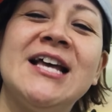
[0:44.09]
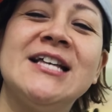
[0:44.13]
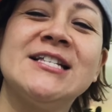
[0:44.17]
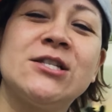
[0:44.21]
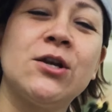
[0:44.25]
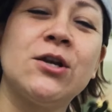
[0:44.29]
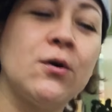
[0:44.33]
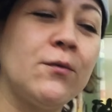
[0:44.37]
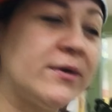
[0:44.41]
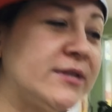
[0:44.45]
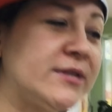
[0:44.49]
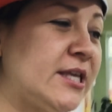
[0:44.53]

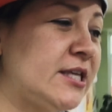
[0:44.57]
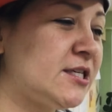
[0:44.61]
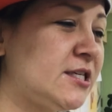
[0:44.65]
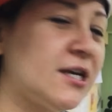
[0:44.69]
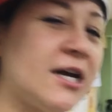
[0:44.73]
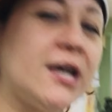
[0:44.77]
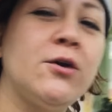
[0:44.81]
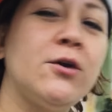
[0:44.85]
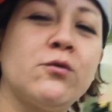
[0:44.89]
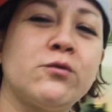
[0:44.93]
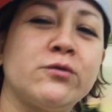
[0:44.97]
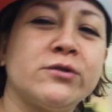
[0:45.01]
そう、私
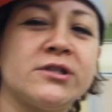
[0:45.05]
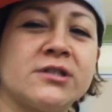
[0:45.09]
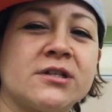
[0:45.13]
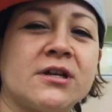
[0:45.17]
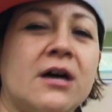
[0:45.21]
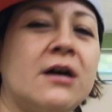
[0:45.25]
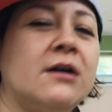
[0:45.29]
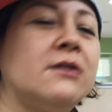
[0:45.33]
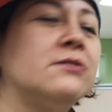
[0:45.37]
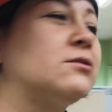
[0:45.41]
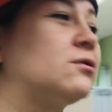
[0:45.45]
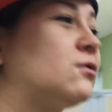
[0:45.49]
がよく
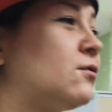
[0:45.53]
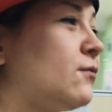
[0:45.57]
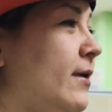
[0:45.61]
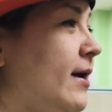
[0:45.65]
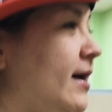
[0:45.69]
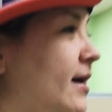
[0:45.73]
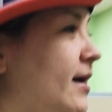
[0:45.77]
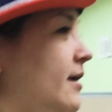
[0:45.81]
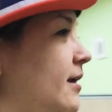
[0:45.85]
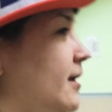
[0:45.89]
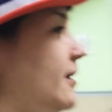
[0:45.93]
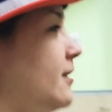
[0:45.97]
使うの
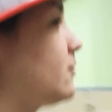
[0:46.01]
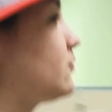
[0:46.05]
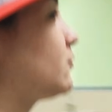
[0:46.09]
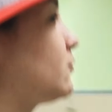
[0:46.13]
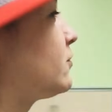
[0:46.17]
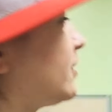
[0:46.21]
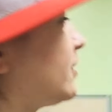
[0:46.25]
は、えっ、ー、と